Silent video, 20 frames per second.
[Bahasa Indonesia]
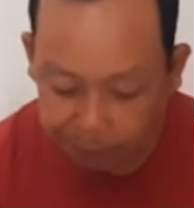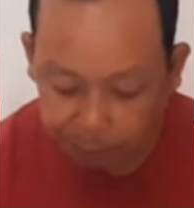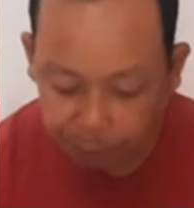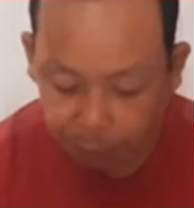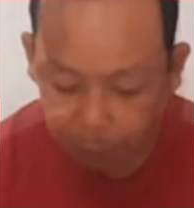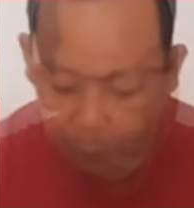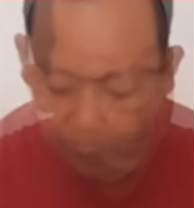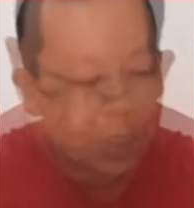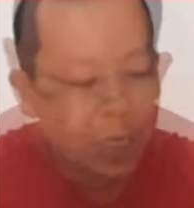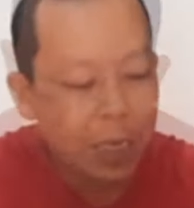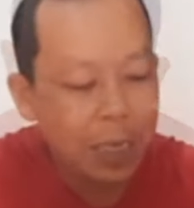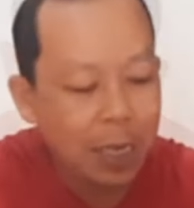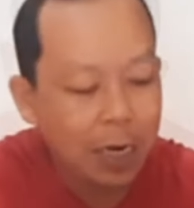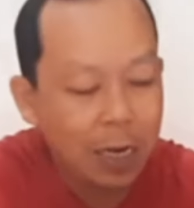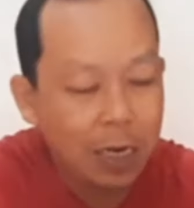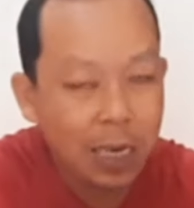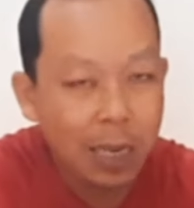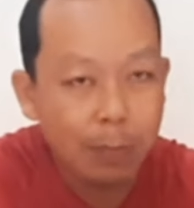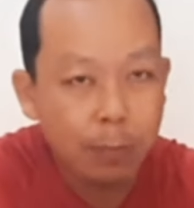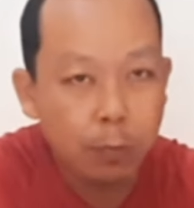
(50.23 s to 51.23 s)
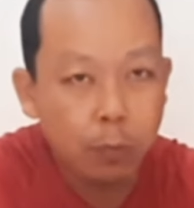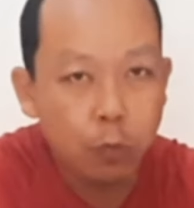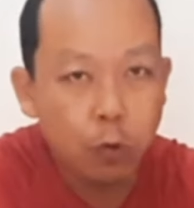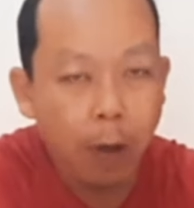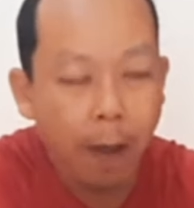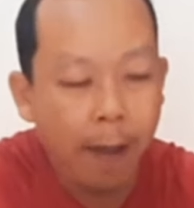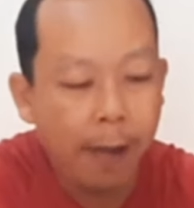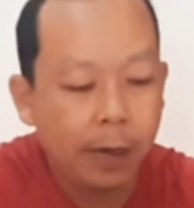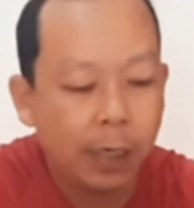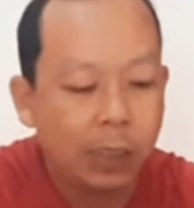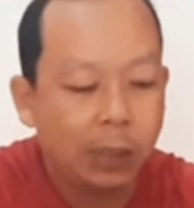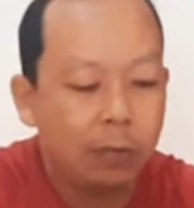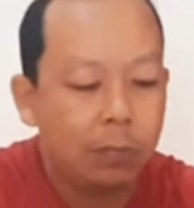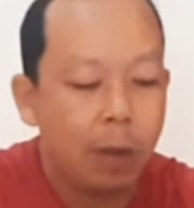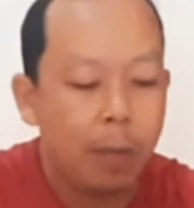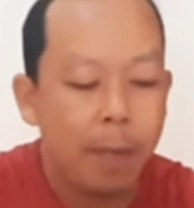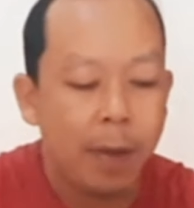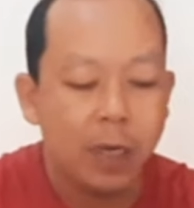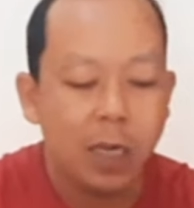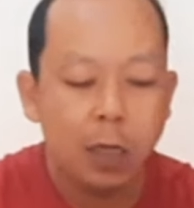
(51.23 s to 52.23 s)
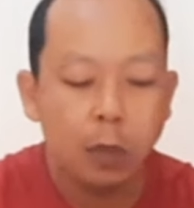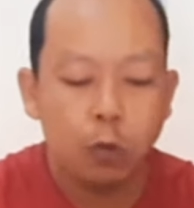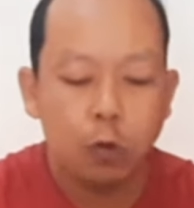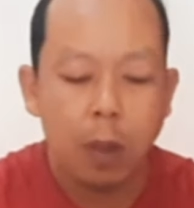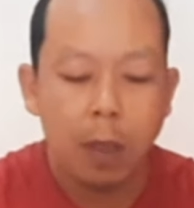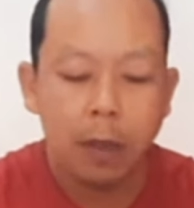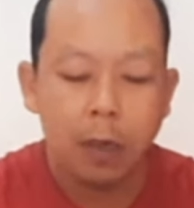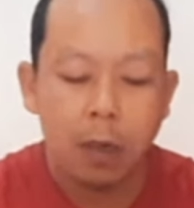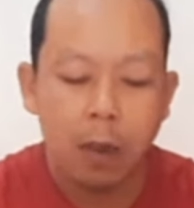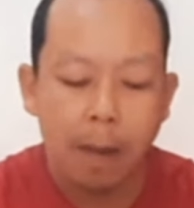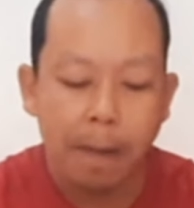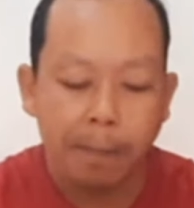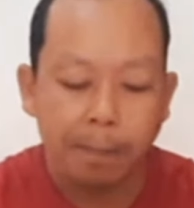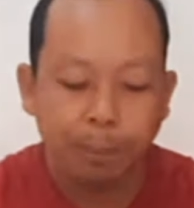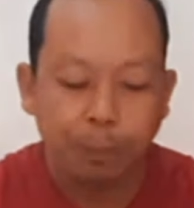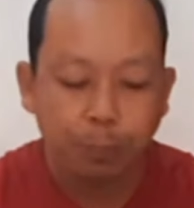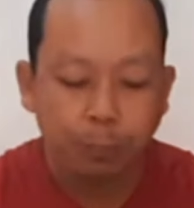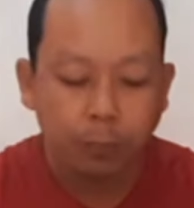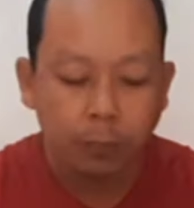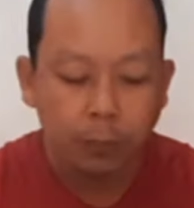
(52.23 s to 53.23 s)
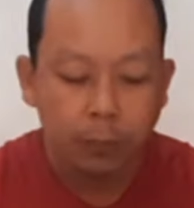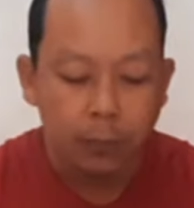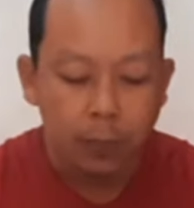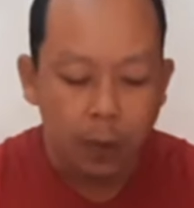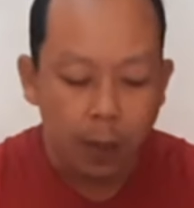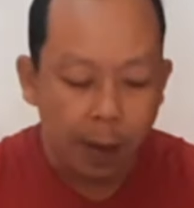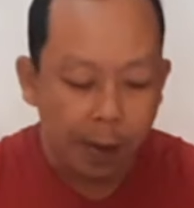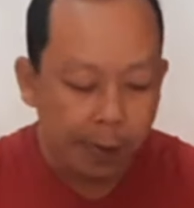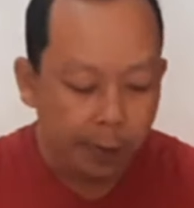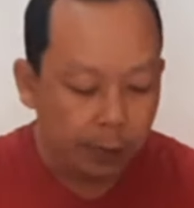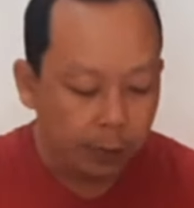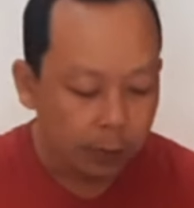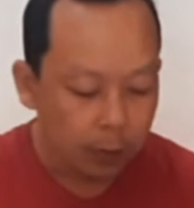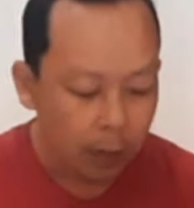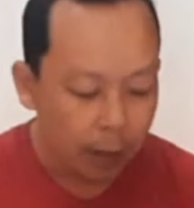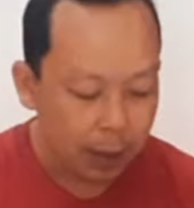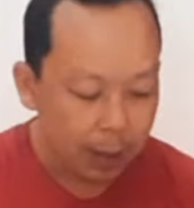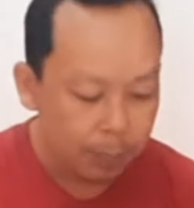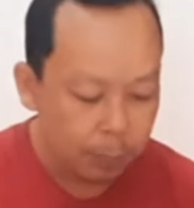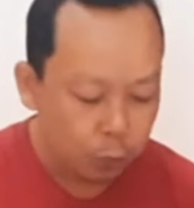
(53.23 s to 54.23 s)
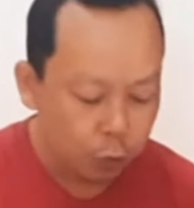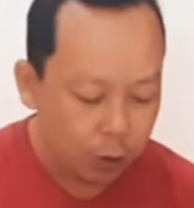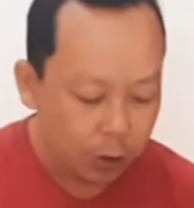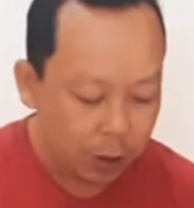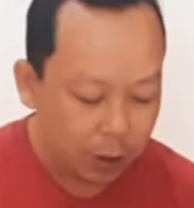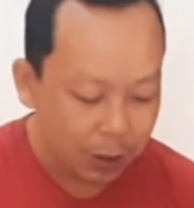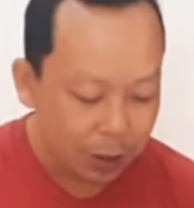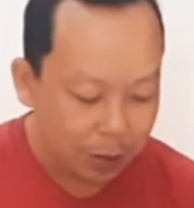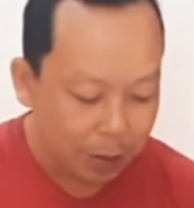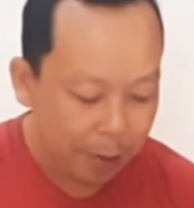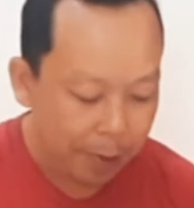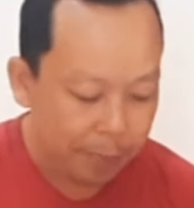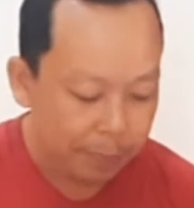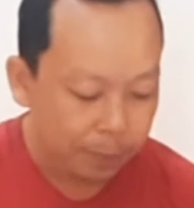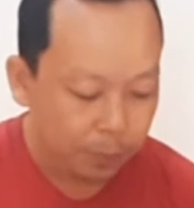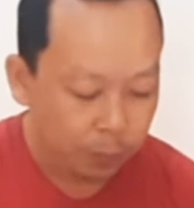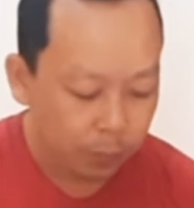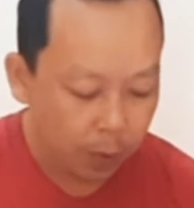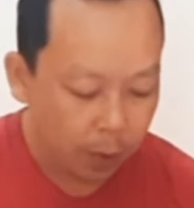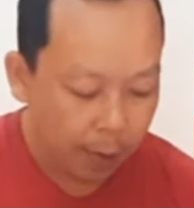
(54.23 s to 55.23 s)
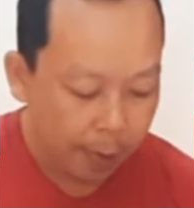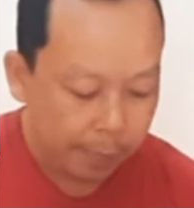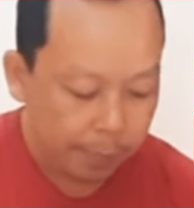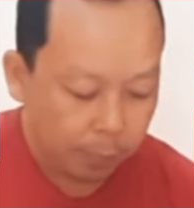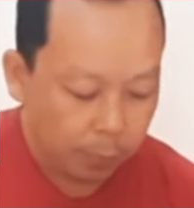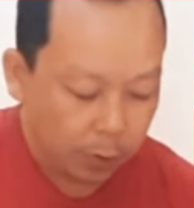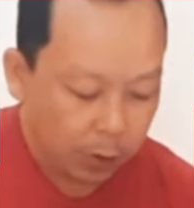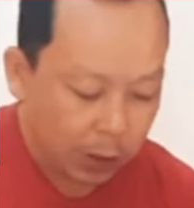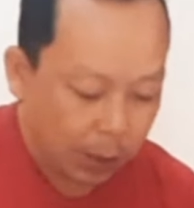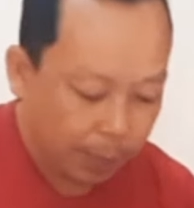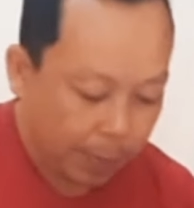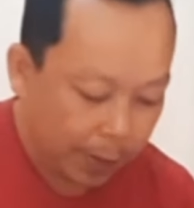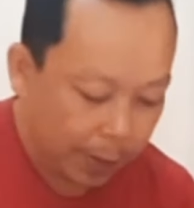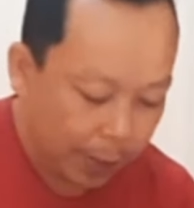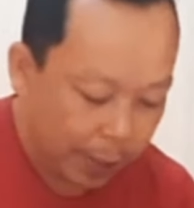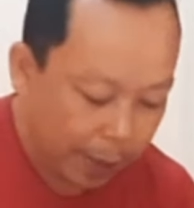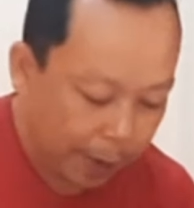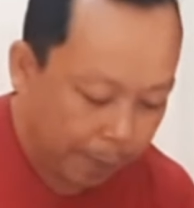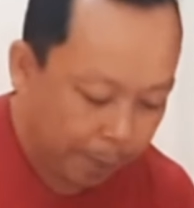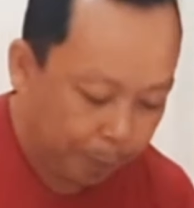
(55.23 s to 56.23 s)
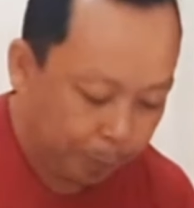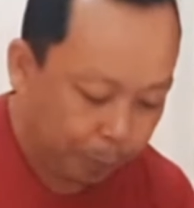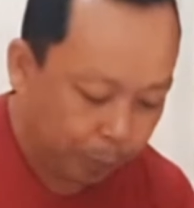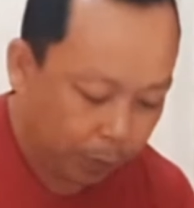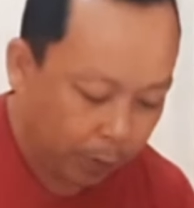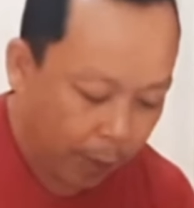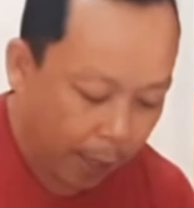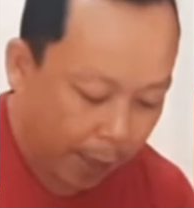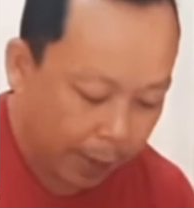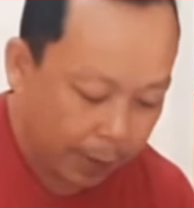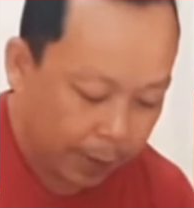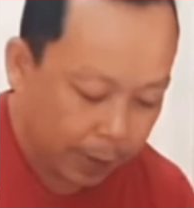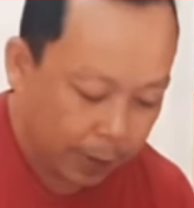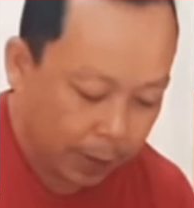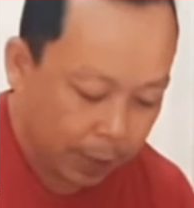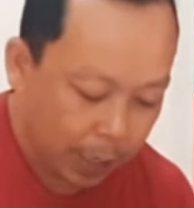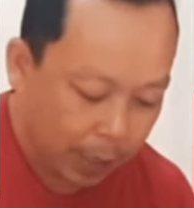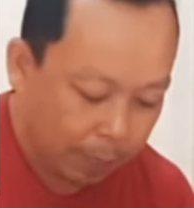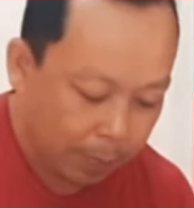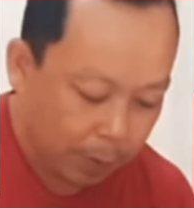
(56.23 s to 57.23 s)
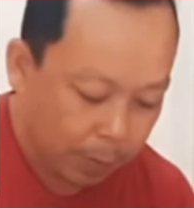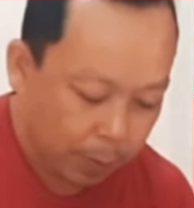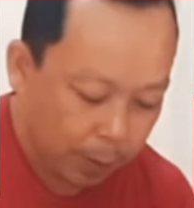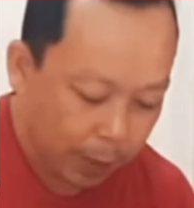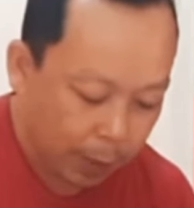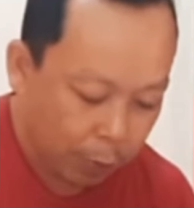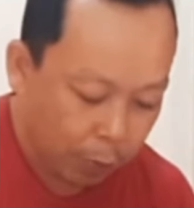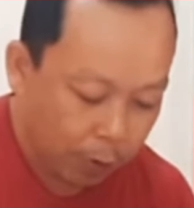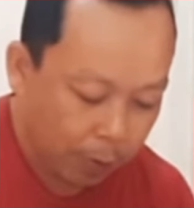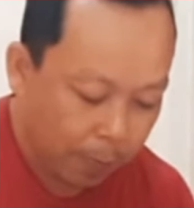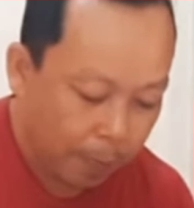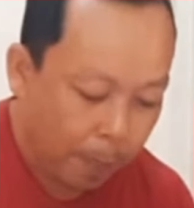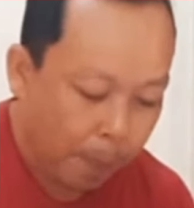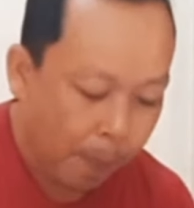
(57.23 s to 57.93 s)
udah di Dayana ya bumbu karena mamanya itu lagi kebun katanya sama nek Aki dan di Benon